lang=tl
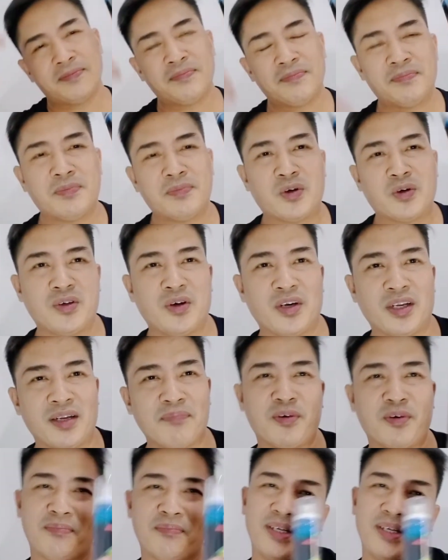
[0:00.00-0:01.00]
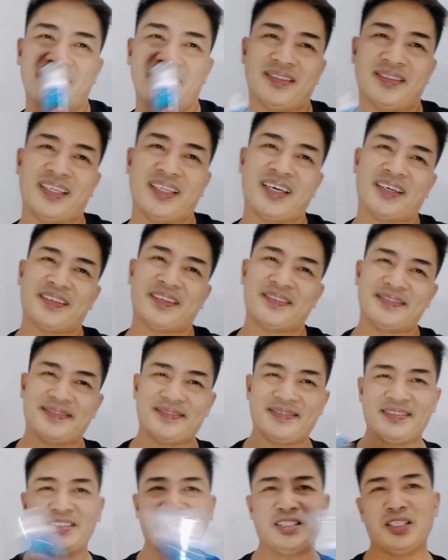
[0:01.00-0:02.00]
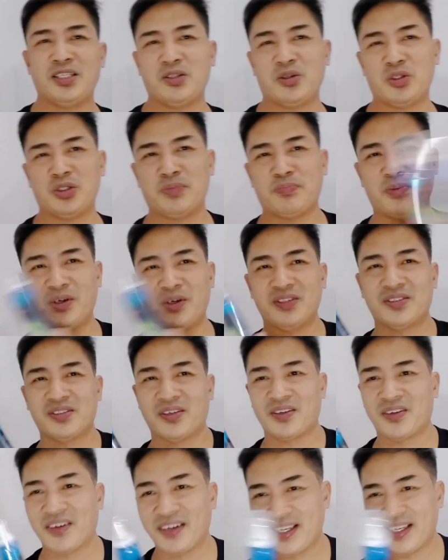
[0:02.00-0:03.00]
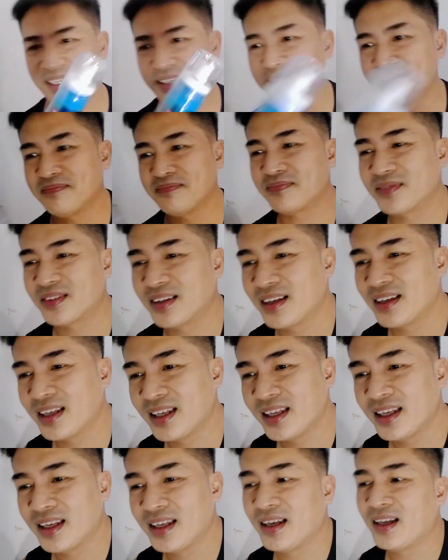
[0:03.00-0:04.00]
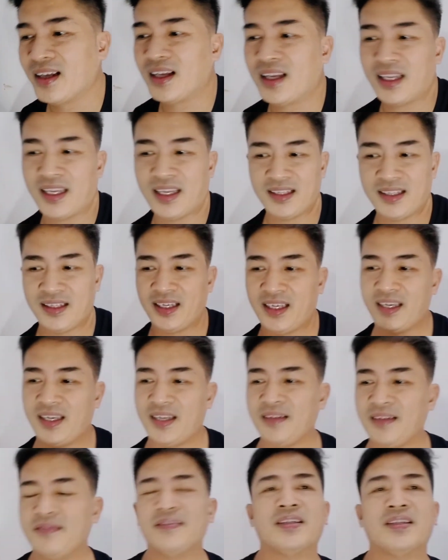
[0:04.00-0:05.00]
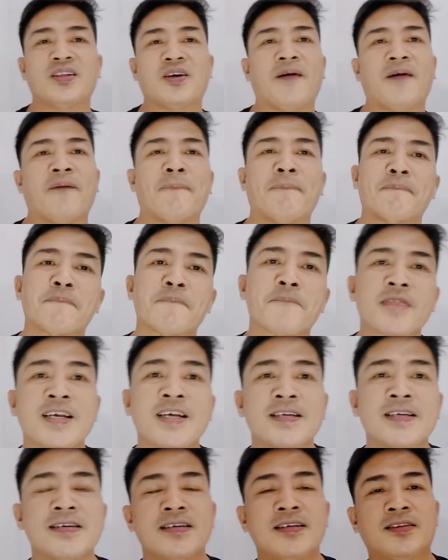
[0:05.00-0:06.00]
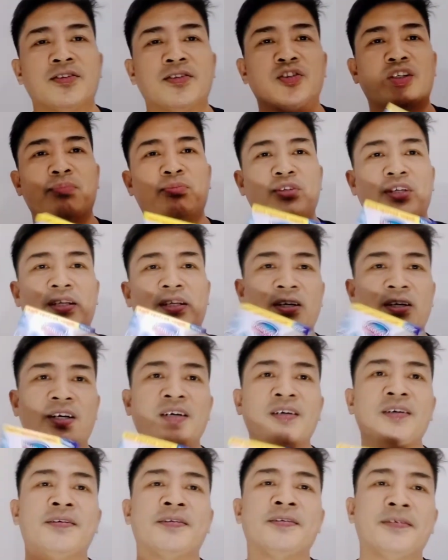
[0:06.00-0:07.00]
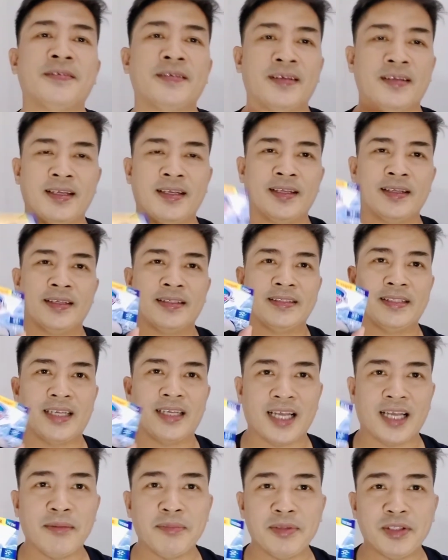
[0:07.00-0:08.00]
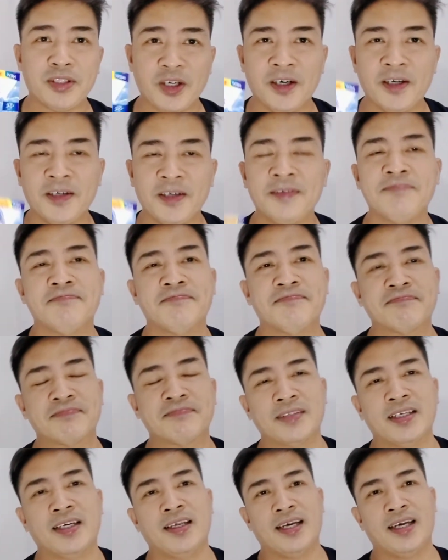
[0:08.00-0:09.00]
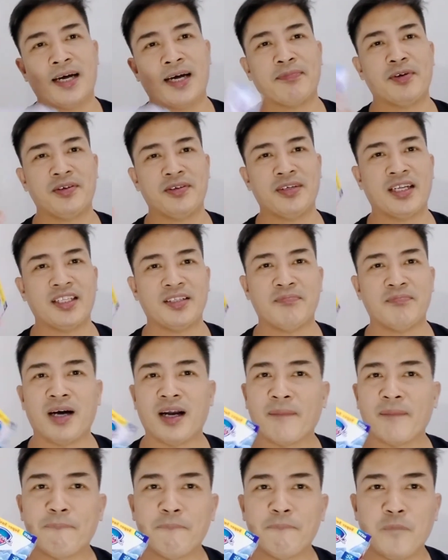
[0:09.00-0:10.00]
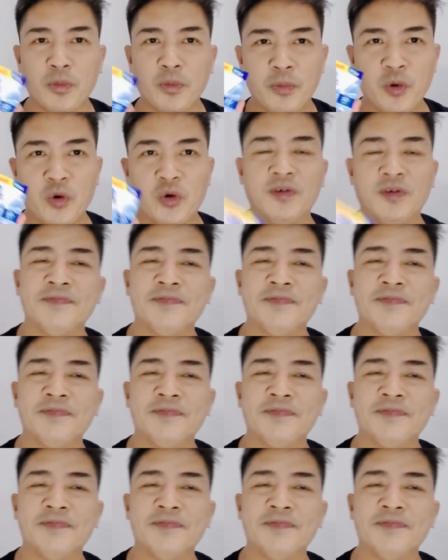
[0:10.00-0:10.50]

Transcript: for your information lang, hindi to sponsor, okay? And then, ito. Yung sabon na to, nagamit to, after natin magpupo.